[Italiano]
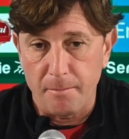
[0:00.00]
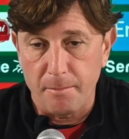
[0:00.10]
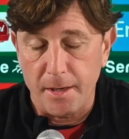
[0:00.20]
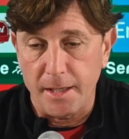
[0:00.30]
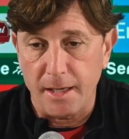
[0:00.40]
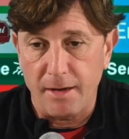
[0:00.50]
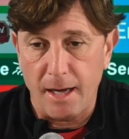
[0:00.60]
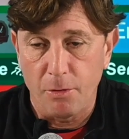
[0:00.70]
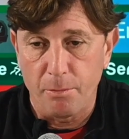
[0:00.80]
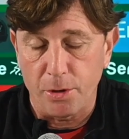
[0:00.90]

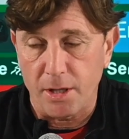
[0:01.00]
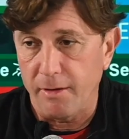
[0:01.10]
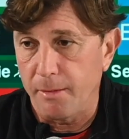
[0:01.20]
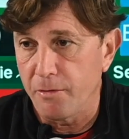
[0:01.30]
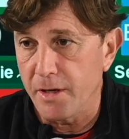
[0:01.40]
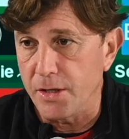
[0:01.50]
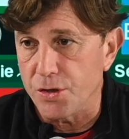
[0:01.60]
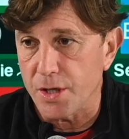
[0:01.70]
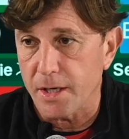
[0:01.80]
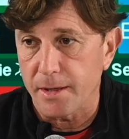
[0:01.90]
meritavamo o potevamo
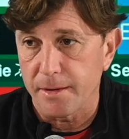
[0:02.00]
vincere.